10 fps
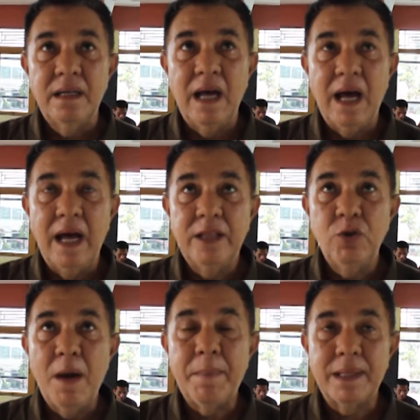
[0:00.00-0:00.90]
Nah
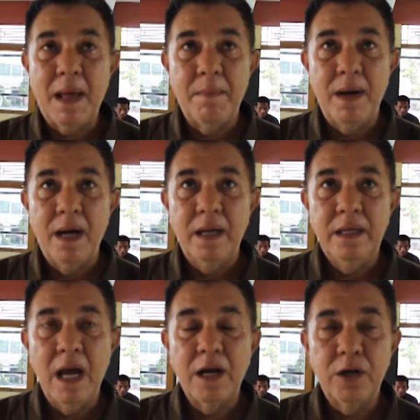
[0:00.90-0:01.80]
itu yang pertama,
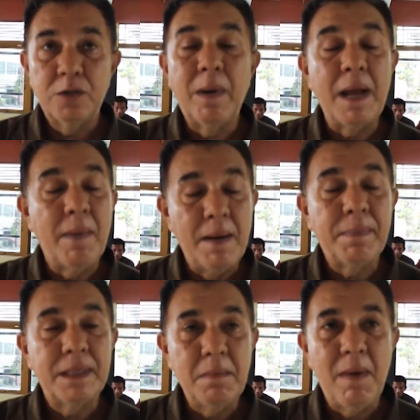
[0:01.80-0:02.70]
yang sebagai bahan
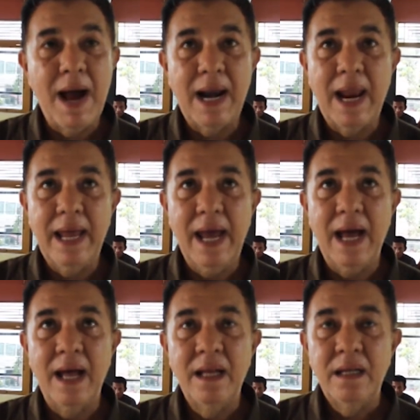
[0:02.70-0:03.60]
pertimbangan lah ya.
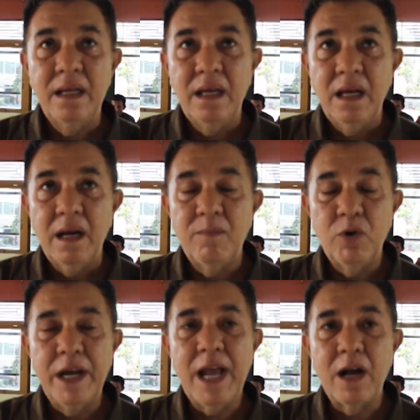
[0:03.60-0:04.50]
hmm
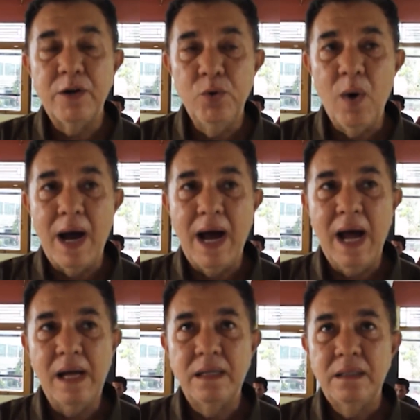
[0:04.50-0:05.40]
Kemudian yang
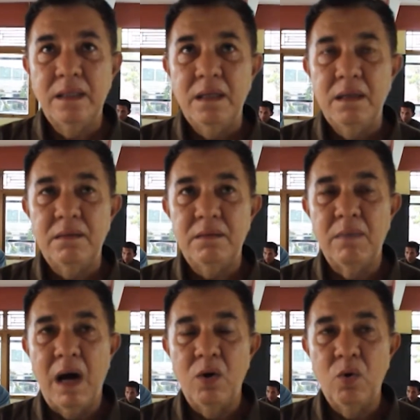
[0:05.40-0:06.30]
kedua
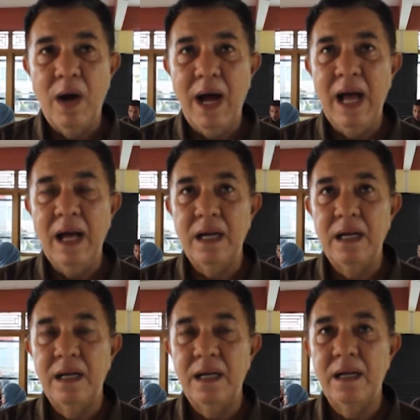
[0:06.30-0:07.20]
bahwa
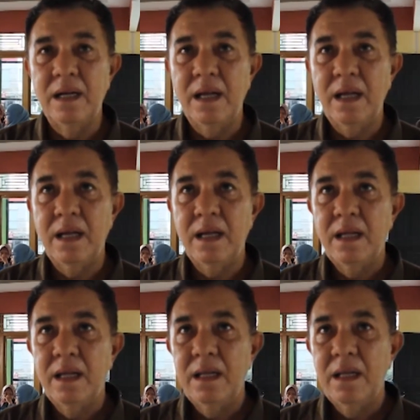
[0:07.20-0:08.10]
eh,
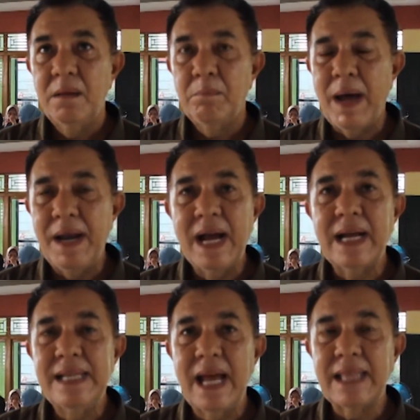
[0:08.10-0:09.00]
pada
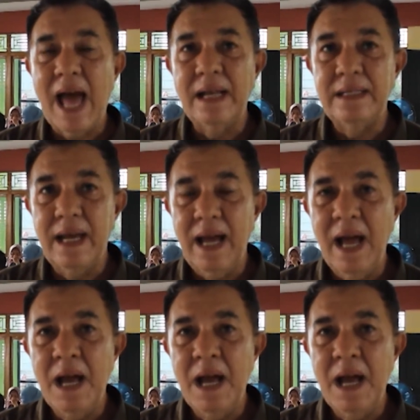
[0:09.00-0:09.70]
kenyataannya